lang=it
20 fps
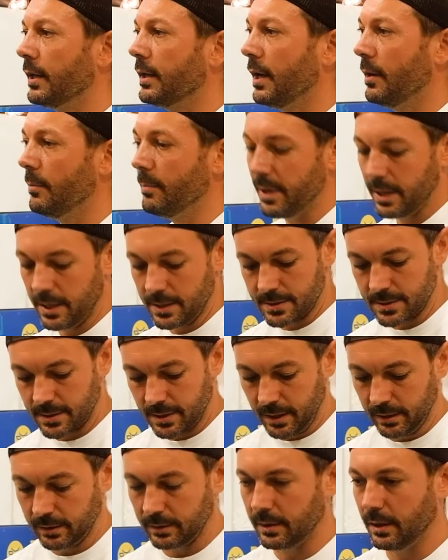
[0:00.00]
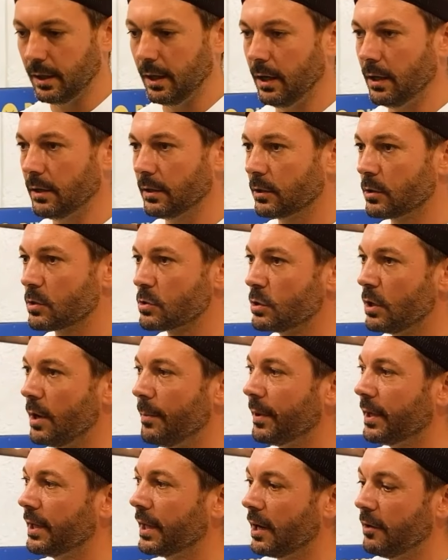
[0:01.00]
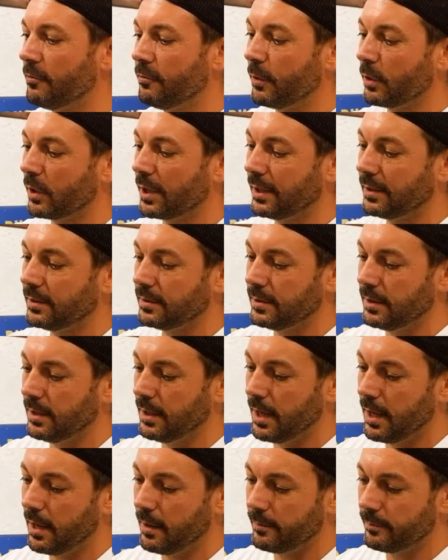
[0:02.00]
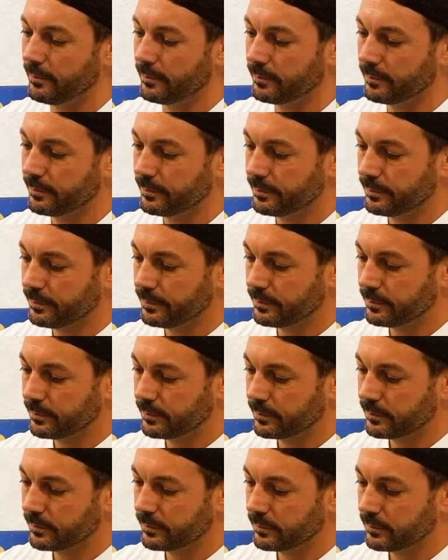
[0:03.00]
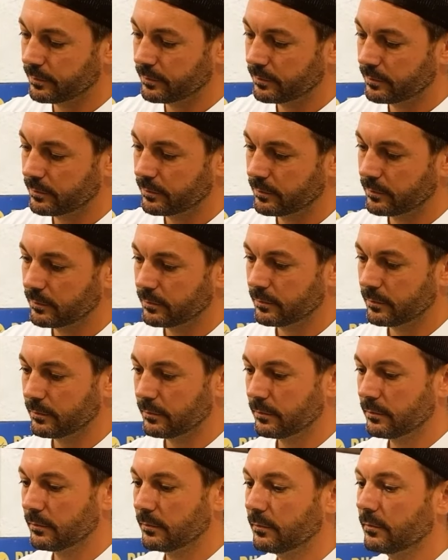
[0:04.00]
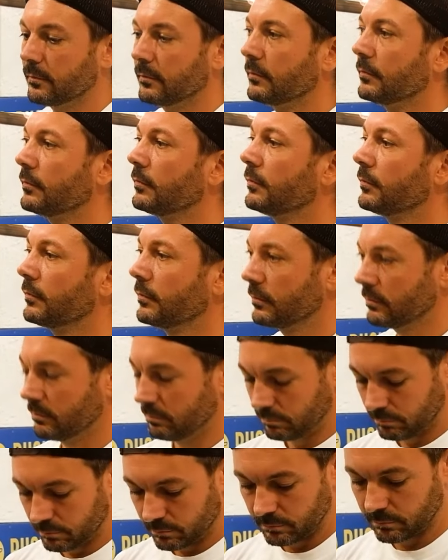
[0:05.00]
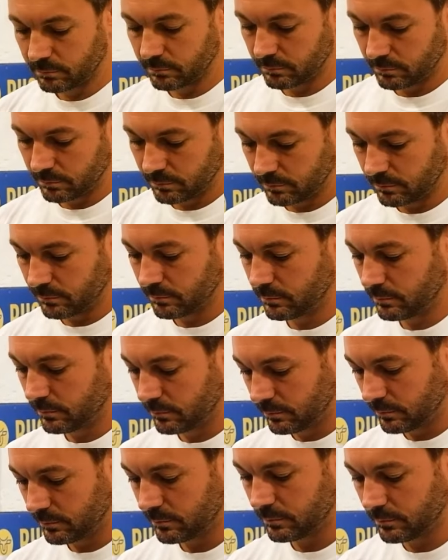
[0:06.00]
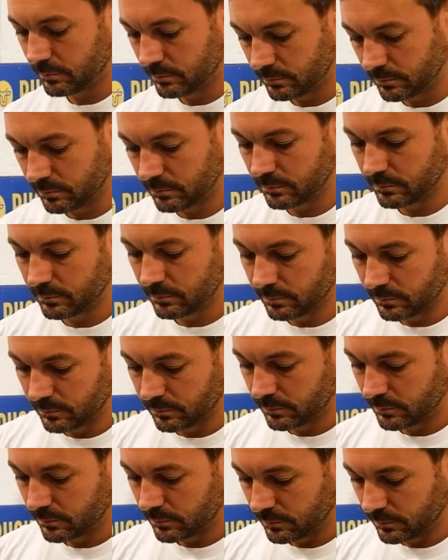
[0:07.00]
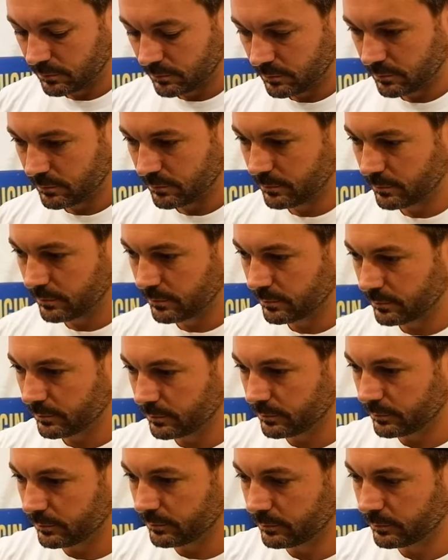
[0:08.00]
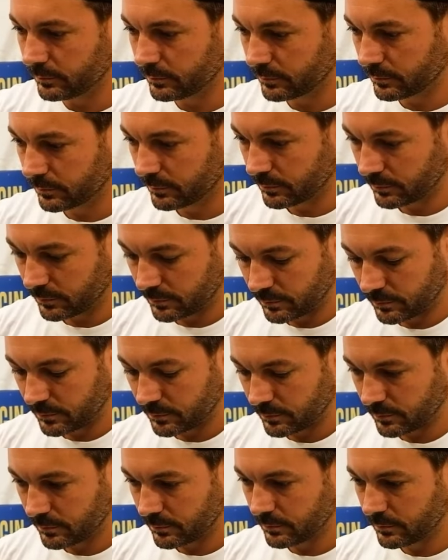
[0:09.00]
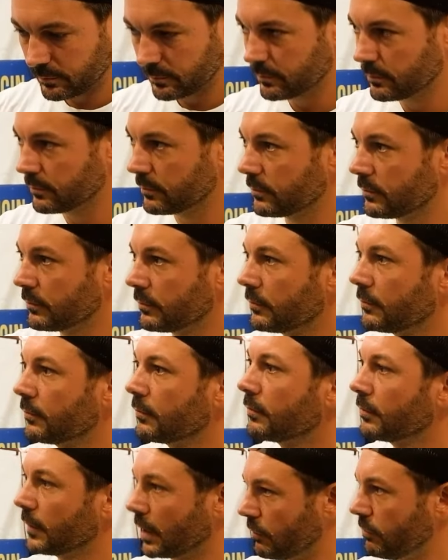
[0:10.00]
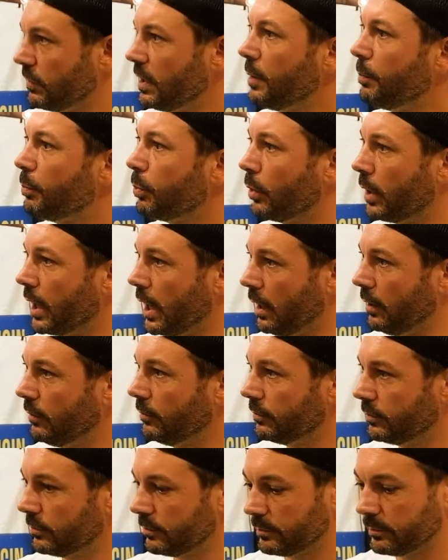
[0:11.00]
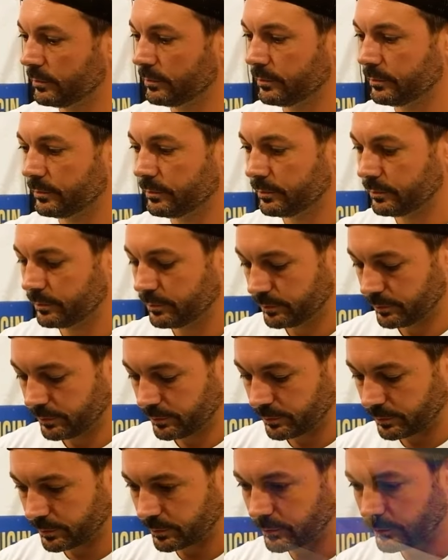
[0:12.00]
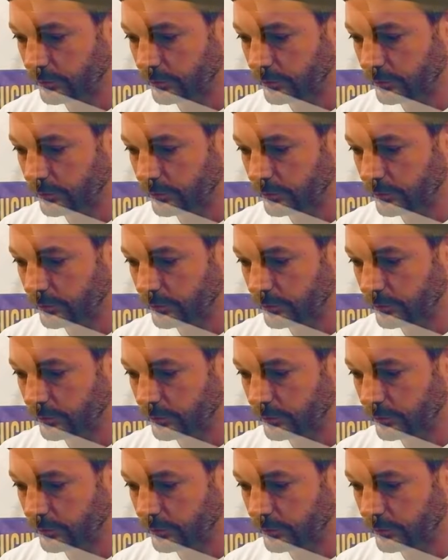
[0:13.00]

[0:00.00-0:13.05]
Allora, qui abbiamo avuto un bel riscontro, eh, persone molto interessate, piace molto il progetto, l'idea di abbinare un gin al cibo e di creare prodotti correlati a quello che è il gin in abbinamento